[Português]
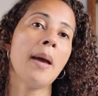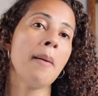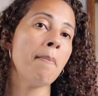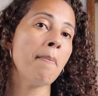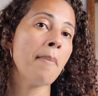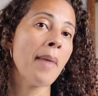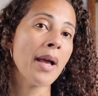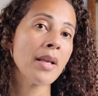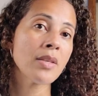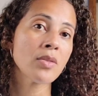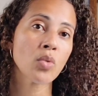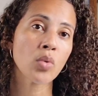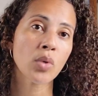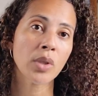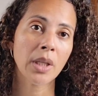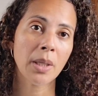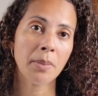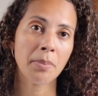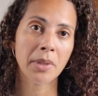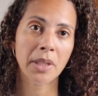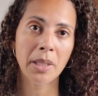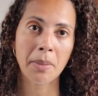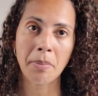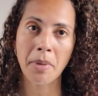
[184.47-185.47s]
Mais um
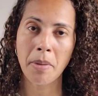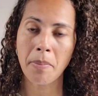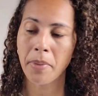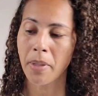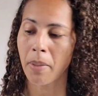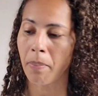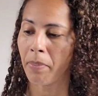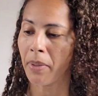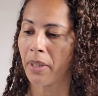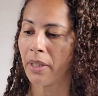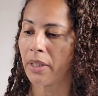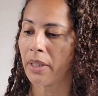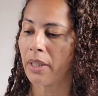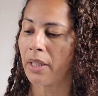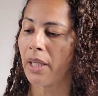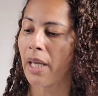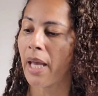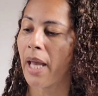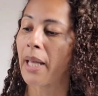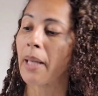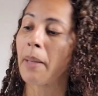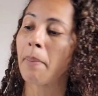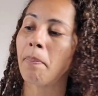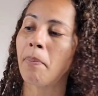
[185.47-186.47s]
creme também para
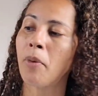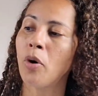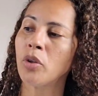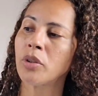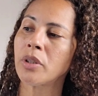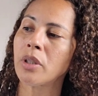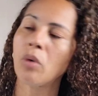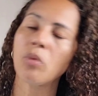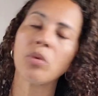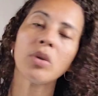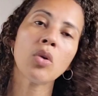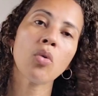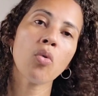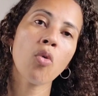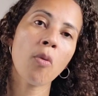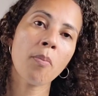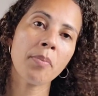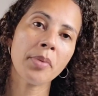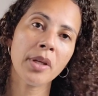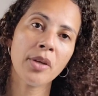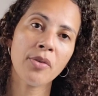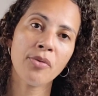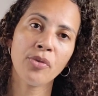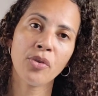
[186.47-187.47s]
pentear em potão que eu
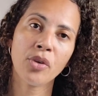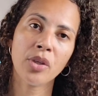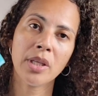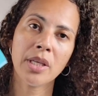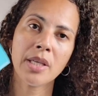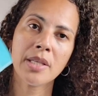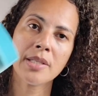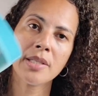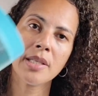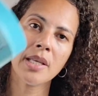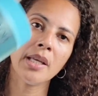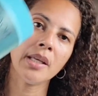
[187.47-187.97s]
comprei foi esse